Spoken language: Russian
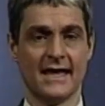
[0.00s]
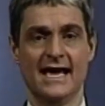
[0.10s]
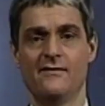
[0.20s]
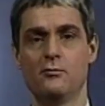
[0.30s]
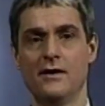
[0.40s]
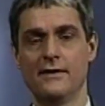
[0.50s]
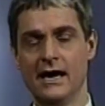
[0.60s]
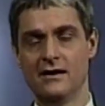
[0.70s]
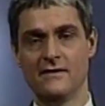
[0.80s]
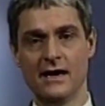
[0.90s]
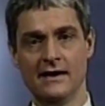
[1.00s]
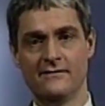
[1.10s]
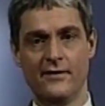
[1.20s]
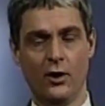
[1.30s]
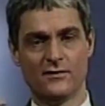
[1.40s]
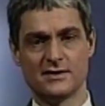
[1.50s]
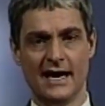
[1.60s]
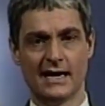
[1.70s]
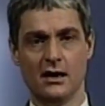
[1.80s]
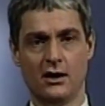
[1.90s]
как-то запихнуть это внутрь.
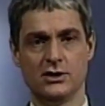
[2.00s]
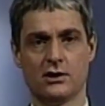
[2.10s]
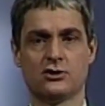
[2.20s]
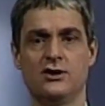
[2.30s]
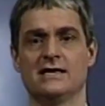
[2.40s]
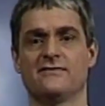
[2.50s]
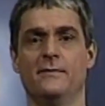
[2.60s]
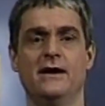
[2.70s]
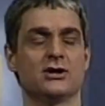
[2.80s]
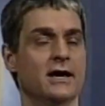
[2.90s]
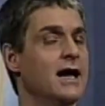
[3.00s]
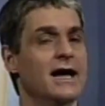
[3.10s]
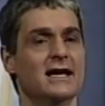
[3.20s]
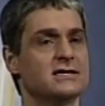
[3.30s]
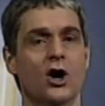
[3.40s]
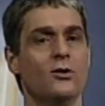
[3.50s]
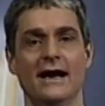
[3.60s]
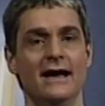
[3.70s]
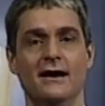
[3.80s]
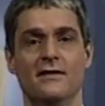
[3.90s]
Даже когда
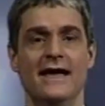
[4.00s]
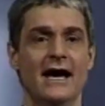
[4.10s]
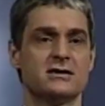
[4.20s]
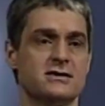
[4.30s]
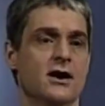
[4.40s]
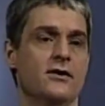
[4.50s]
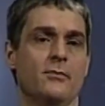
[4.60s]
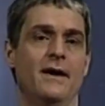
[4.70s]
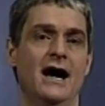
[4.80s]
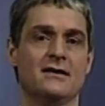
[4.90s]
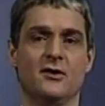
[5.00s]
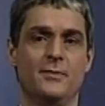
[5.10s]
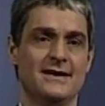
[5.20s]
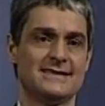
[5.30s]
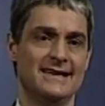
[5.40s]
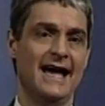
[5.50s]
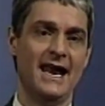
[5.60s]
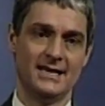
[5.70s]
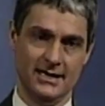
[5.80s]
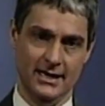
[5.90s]
э, происходит
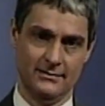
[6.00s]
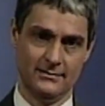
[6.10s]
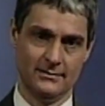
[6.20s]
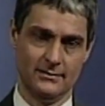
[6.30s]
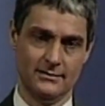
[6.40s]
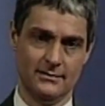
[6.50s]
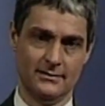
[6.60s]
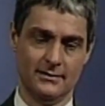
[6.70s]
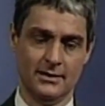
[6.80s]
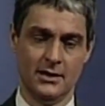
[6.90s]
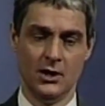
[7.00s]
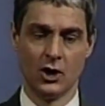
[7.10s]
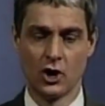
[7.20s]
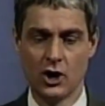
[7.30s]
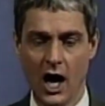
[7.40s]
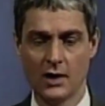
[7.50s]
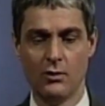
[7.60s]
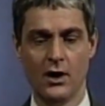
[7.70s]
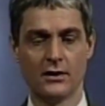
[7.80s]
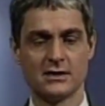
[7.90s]
психологическая трансформация или преображение, это лишь
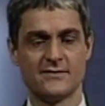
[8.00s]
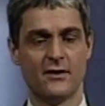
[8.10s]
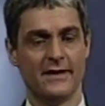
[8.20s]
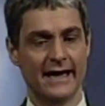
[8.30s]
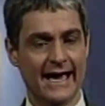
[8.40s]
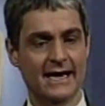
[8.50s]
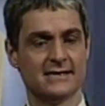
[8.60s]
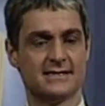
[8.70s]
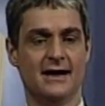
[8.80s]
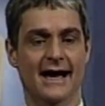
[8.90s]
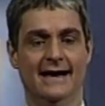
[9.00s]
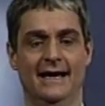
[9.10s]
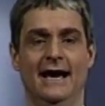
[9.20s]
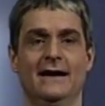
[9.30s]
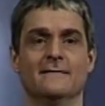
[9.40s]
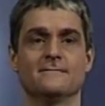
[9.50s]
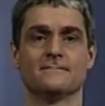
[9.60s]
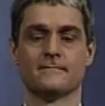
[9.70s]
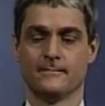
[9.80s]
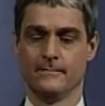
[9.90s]
внешняя часть твоей личности, а Бог
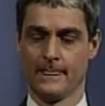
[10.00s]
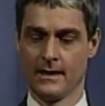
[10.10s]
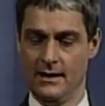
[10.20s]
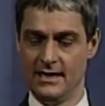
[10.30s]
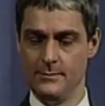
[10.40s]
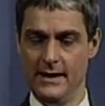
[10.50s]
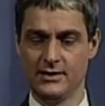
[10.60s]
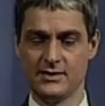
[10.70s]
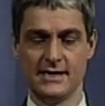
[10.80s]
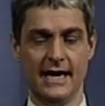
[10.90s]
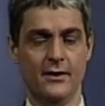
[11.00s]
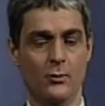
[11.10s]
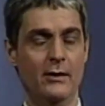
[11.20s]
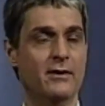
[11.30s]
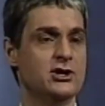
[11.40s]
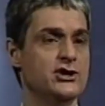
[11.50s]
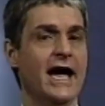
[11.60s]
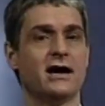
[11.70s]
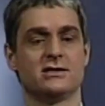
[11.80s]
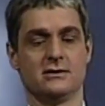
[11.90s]
работает изнутри, и оно проявляется
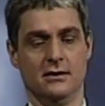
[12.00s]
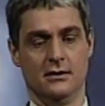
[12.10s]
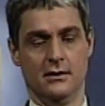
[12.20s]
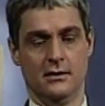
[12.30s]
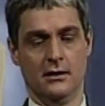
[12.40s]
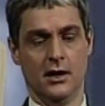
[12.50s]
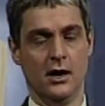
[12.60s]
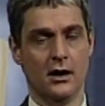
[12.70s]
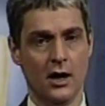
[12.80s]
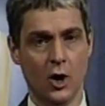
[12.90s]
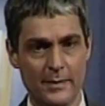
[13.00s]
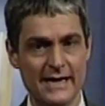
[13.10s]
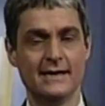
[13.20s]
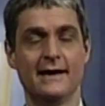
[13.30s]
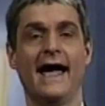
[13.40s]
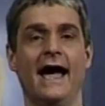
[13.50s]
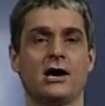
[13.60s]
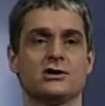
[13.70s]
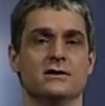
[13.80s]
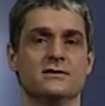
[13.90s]
наружу. Это не значит, что мы
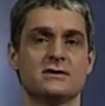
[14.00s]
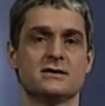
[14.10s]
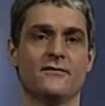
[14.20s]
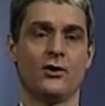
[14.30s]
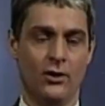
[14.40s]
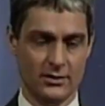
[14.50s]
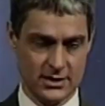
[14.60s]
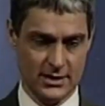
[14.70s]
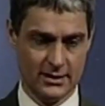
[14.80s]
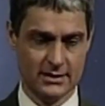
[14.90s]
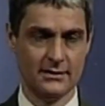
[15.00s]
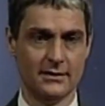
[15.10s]
отвергаем э, вот, послушные